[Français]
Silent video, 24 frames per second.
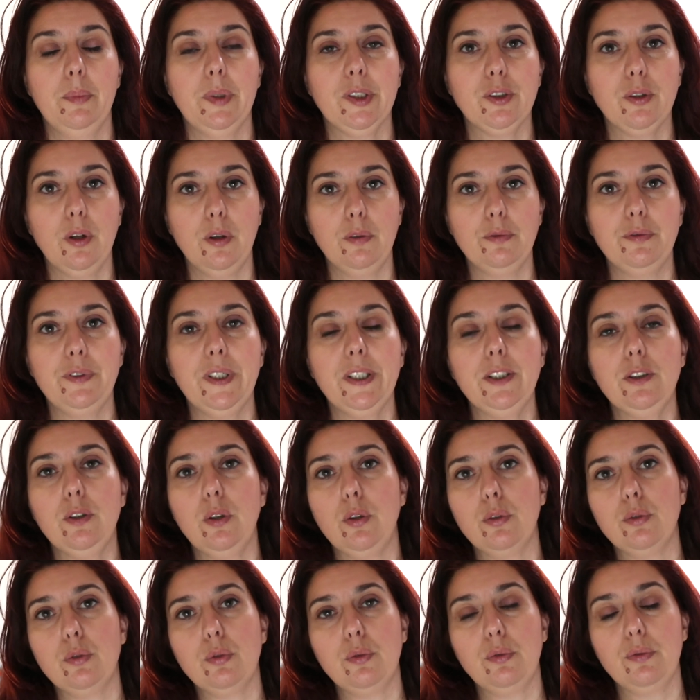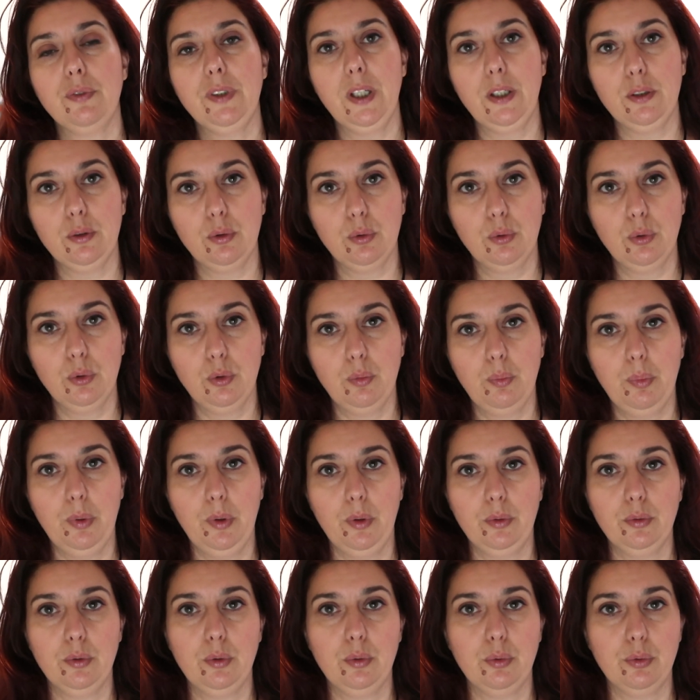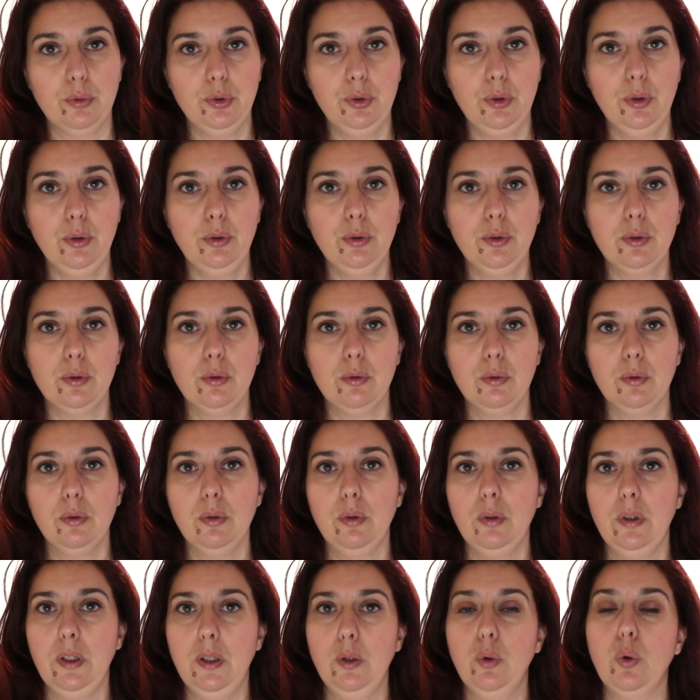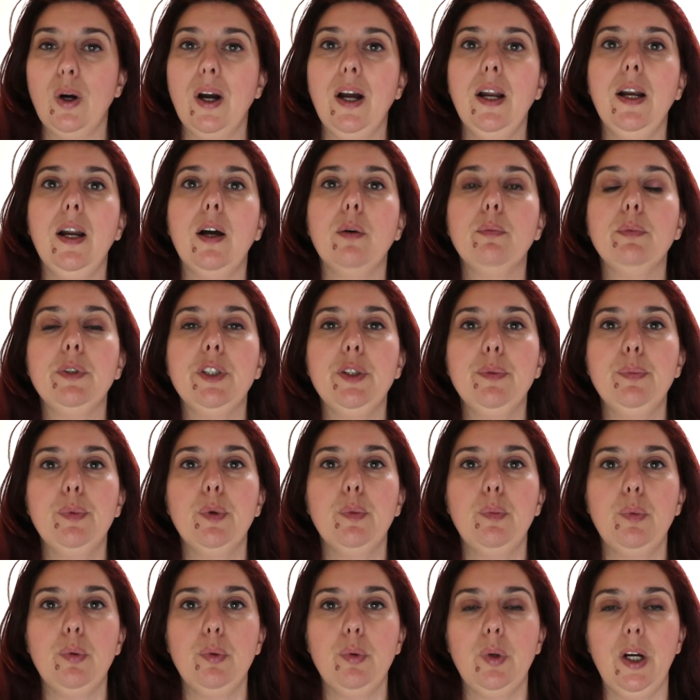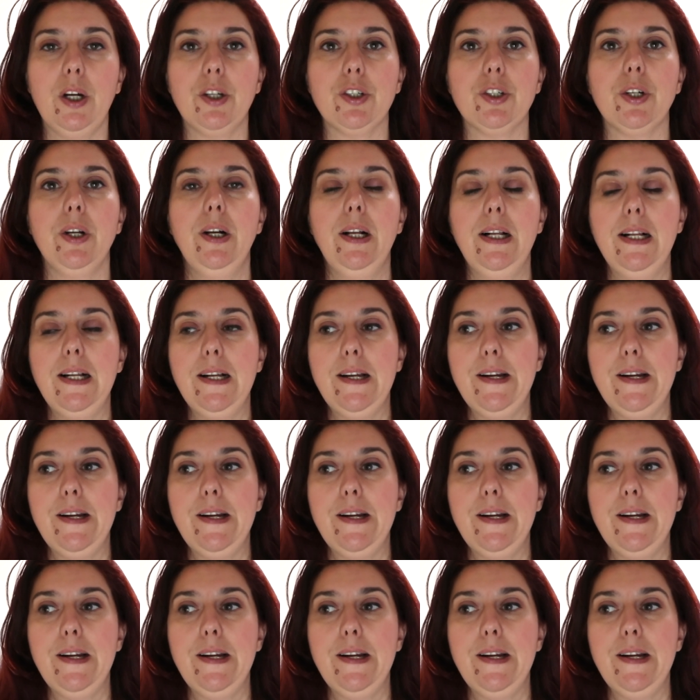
Parce qu'en fait, quand on vient d'autres plans de conscience, l'aura est un petit peu plus large.